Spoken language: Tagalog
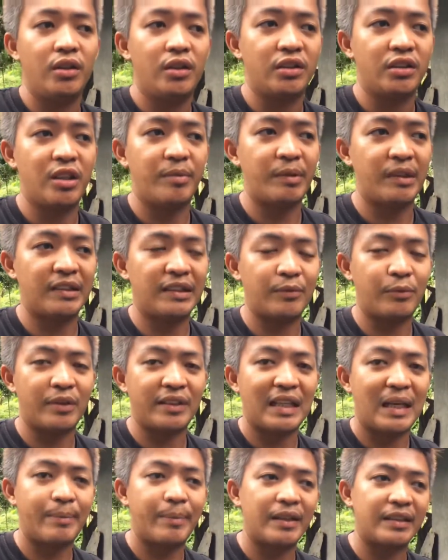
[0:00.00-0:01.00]
syempre
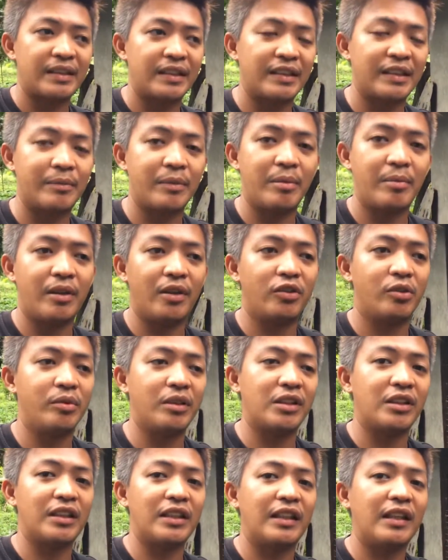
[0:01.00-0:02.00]
tamatapak sila sa may mga dumi
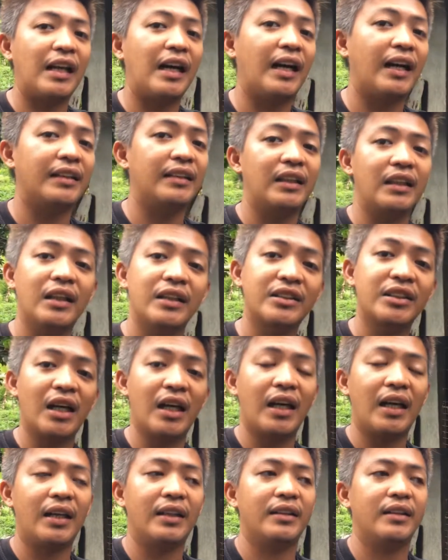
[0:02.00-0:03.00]
tapos ilalakad nila
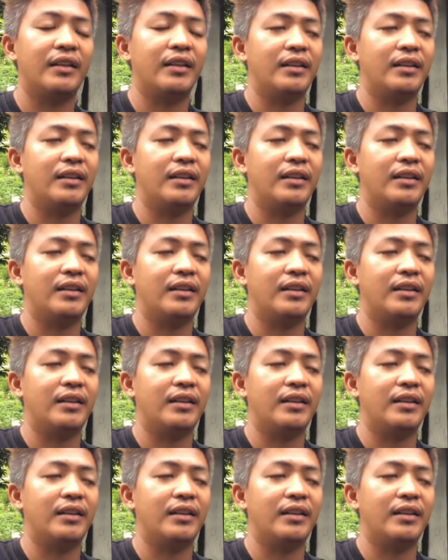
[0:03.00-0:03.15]
dyan